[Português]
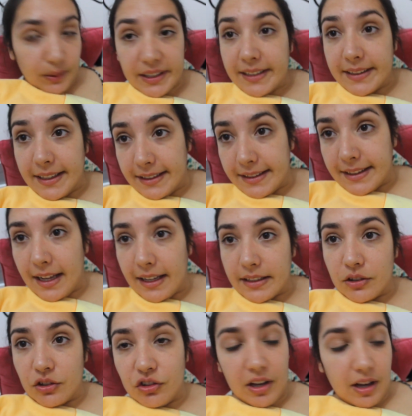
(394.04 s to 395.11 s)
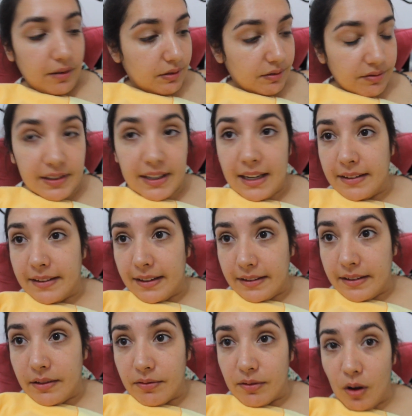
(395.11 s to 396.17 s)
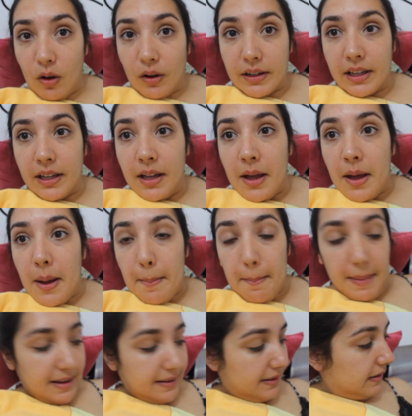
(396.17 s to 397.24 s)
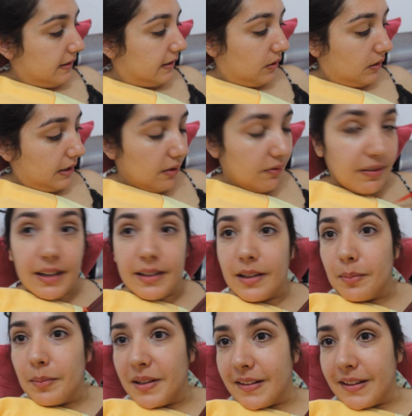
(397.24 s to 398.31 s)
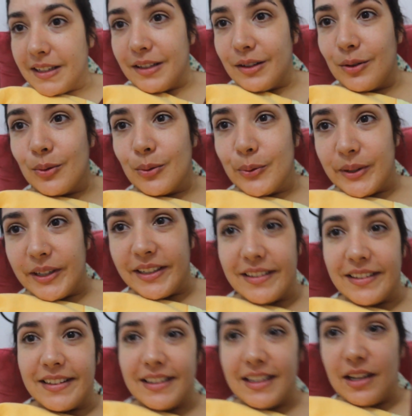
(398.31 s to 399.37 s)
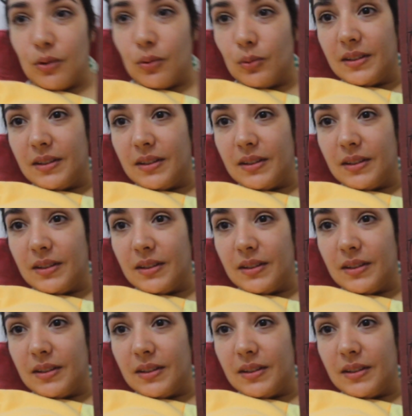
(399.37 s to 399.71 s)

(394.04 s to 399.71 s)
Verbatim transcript: aqui deitada já, vim finalizar esse vlog, mas antes eu quero falar das minhas leituras. Eu